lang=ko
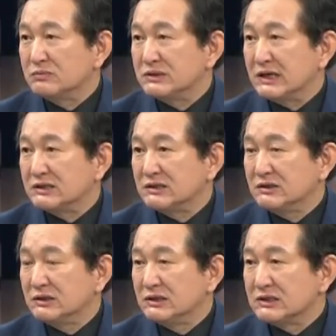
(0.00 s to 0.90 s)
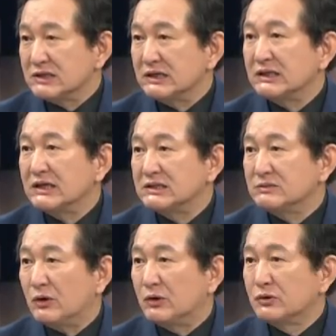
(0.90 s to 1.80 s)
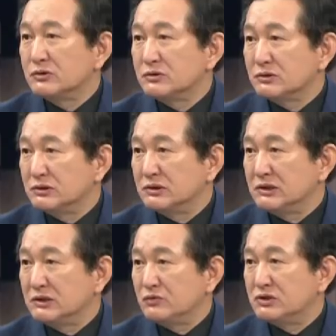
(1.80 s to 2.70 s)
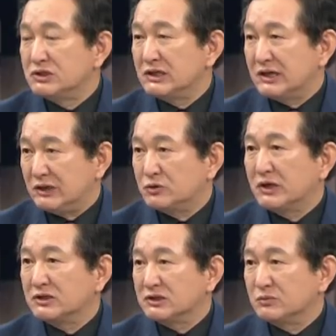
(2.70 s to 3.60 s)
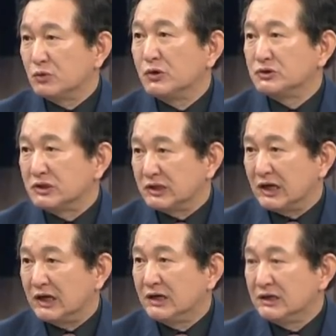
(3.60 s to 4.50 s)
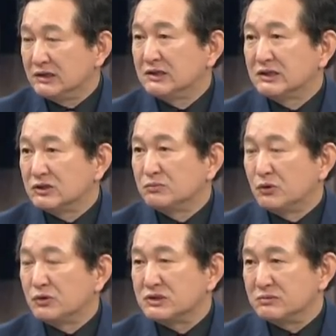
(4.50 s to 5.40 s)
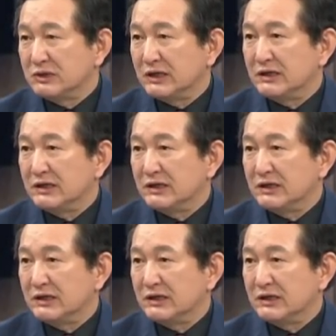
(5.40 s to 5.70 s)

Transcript: 입장에서는 상당히 지금 어려운 그 이 위치에 계속해서 지금 놓여져 있다. 네네. 이렇게 저는 보고 있습니다.